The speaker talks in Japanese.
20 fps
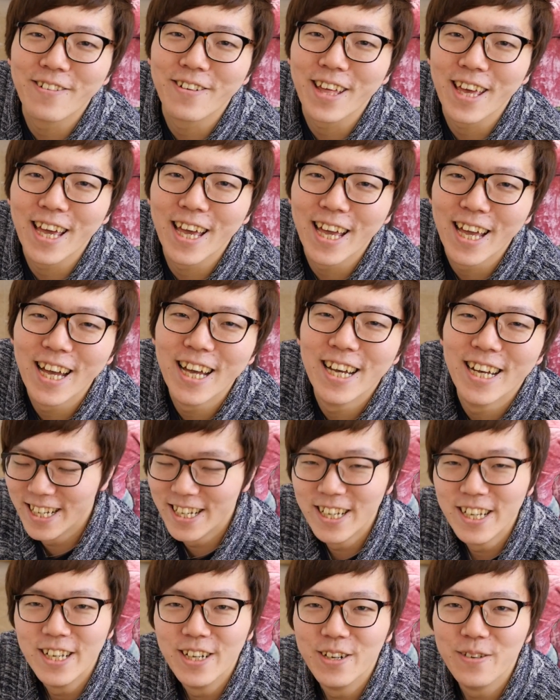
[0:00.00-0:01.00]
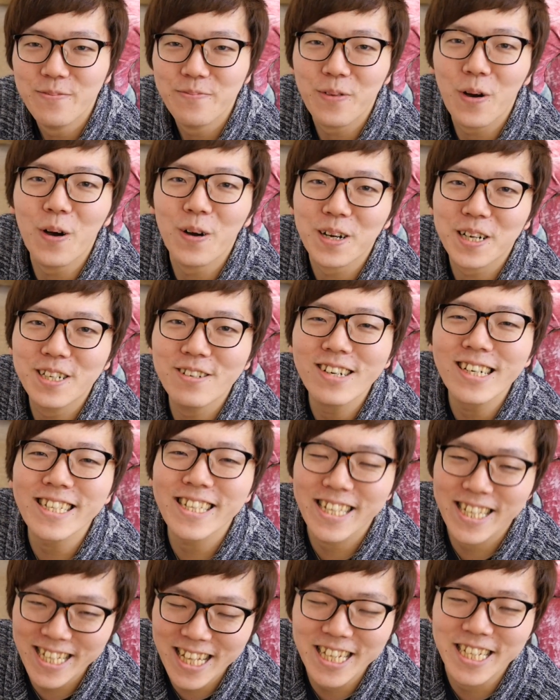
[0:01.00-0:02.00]
これ。僕は
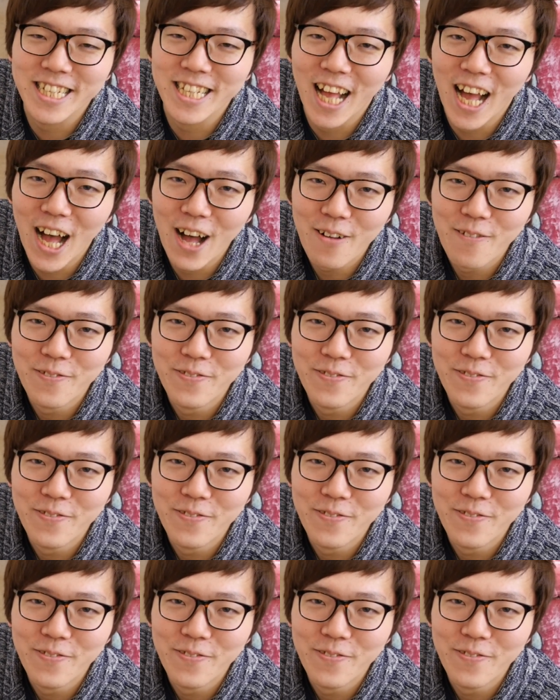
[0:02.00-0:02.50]
好きでした。